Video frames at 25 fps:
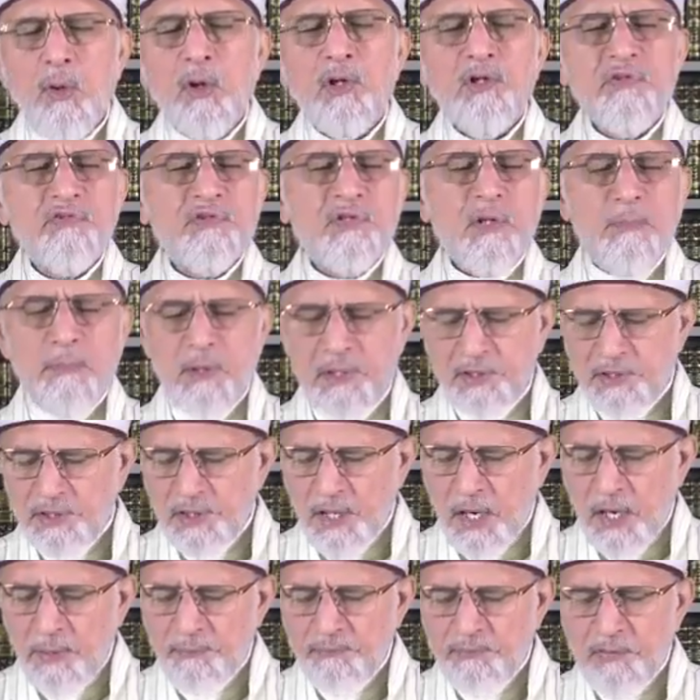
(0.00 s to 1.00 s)
और इसका
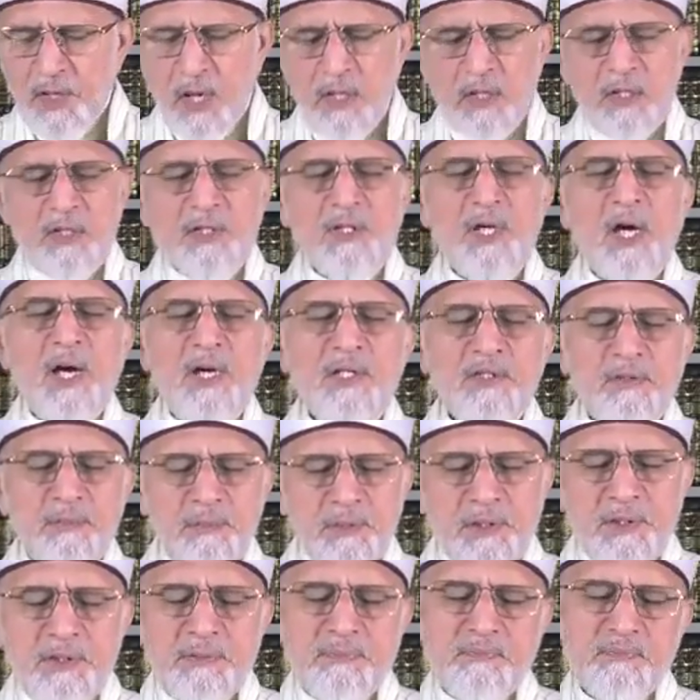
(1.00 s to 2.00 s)
बकिया अगली आयत
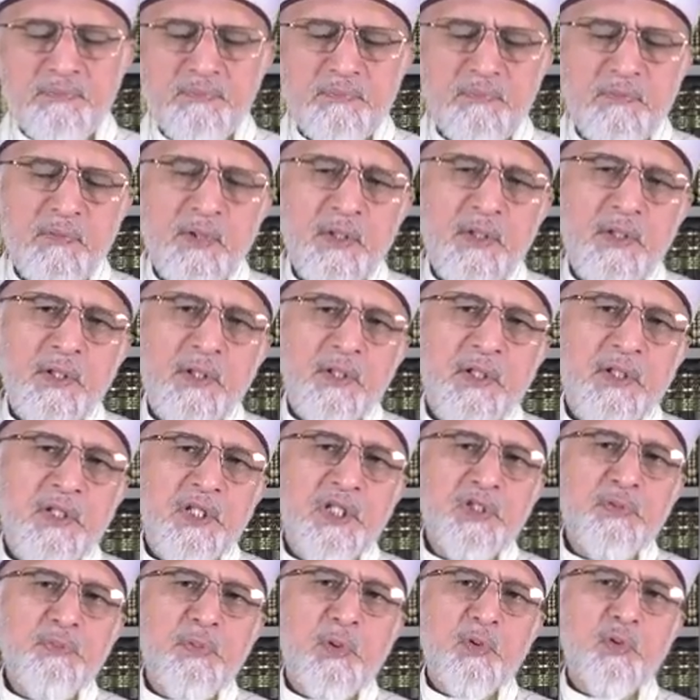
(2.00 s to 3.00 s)
भी
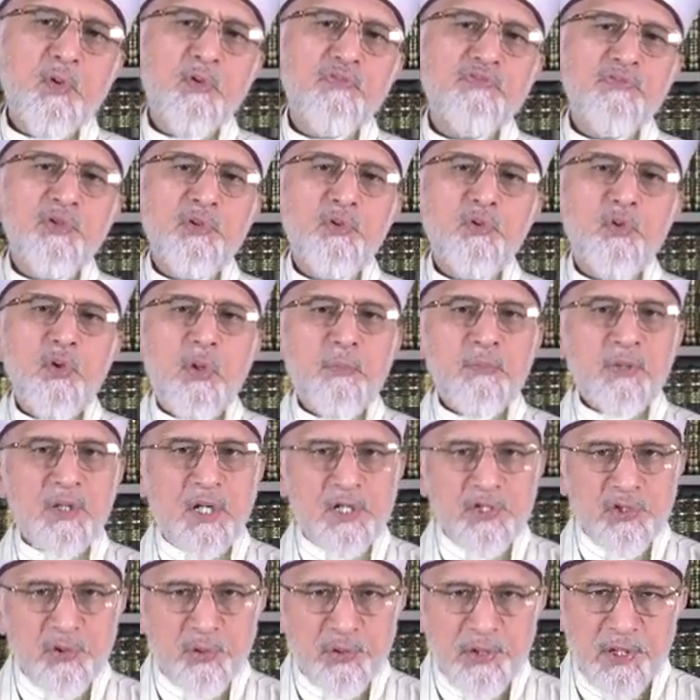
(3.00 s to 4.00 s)
इस पर गुफ्तगु हम
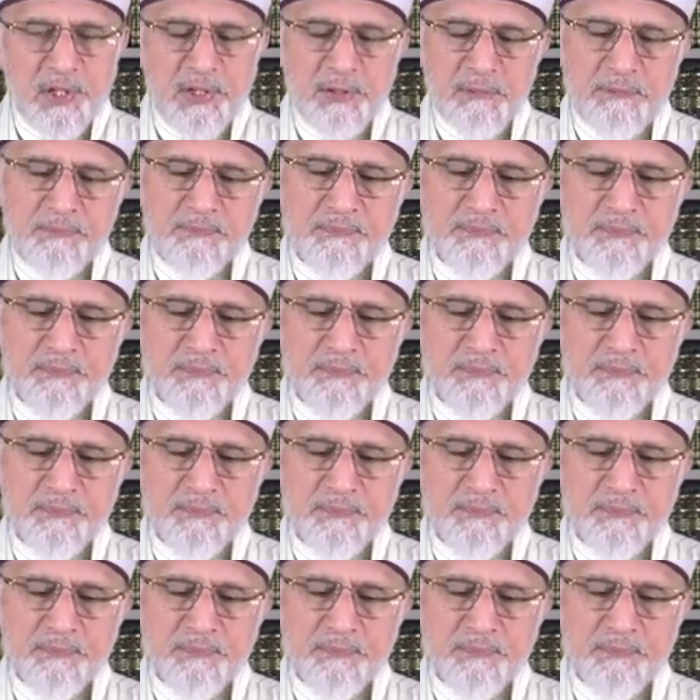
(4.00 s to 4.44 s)
कर चुके हैं